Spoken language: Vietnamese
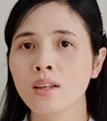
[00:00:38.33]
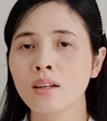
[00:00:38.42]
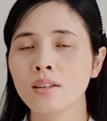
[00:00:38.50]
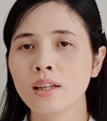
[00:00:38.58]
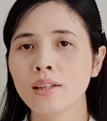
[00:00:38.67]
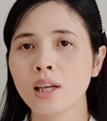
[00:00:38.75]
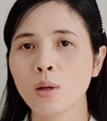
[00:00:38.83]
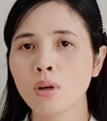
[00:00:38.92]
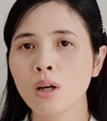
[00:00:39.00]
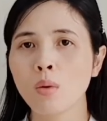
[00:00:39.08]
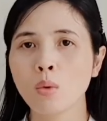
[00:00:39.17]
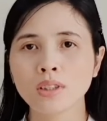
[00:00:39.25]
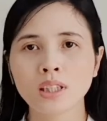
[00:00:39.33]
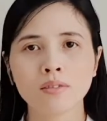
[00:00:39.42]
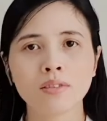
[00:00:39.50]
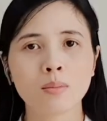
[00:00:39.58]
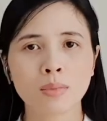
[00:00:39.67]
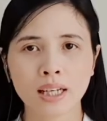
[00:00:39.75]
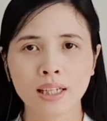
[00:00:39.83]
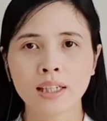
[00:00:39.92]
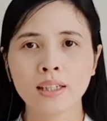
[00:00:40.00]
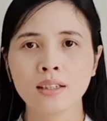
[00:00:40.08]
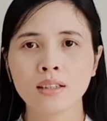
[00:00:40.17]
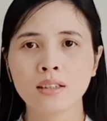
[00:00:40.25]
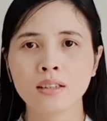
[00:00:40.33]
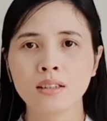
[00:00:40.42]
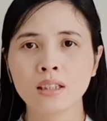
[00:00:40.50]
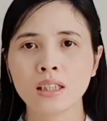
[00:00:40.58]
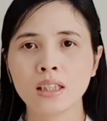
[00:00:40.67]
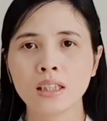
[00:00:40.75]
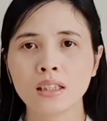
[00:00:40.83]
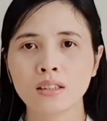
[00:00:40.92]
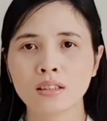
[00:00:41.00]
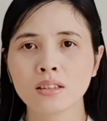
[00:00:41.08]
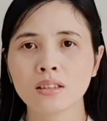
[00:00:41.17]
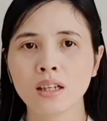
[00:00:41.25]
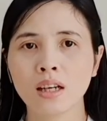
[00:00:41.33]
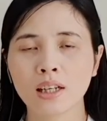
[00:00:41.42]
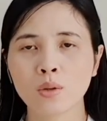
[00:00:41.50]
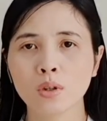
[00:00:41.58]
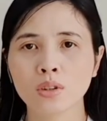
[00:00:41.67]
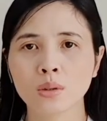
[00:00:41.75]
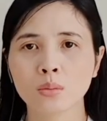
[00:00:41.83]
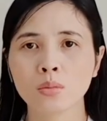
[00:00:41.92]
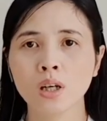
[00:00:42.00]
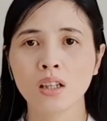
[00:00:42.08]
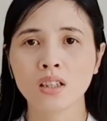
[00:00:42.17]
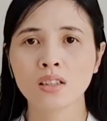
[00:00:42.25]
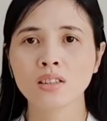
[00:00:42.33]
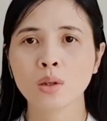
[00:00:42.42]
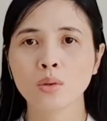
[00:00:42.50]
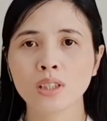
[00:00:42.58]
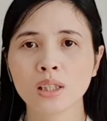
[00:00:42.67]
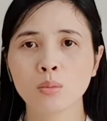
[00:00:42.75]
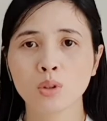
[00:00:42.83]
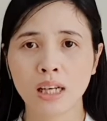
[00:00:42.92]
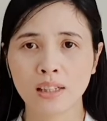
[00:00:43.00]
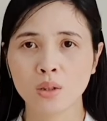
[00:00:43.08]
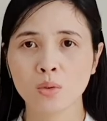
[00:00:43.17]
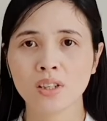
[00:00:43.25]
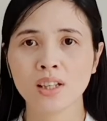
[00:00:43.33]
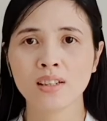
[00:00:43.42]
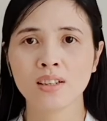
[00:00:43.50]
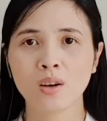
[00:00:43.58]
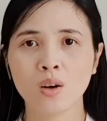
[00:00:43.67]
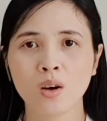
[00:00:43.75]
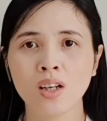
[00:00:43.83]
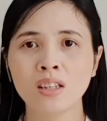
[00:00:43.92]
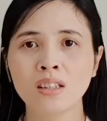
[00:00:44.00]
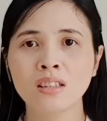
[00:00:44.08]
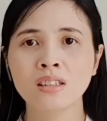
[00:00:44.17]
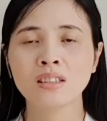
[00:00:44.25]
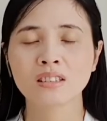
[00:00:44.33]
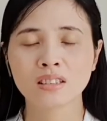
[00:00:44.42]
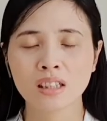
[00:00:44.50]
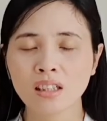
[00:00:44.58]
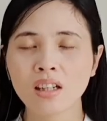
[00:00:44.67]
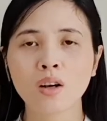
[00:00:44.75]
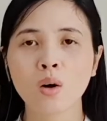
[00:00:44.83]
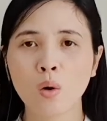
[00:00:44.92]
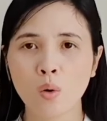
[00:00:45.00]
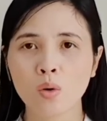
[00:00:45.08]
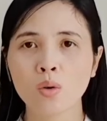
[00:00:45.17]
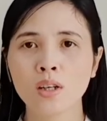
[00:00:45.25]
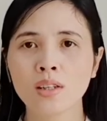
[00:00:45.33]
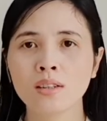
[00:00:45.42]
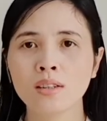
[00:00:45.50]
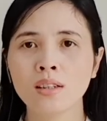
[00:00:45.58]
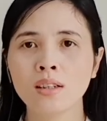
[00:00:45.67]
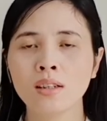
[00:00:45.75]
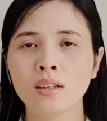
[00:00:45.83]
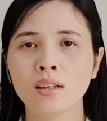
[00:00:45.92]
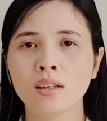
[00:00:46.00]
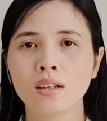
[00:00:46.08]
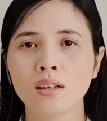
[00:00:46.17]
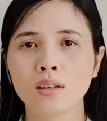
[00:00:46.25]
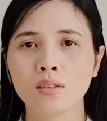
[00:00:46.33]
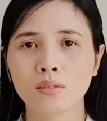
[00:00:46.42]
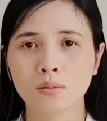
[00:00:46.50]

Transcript: nên nếu mà không có sản phẩm này ấy, thì thực sự là cái cuộc sống ở cữ sau sinh một tháng đầu tiên nó rất là khổ luôn ờ,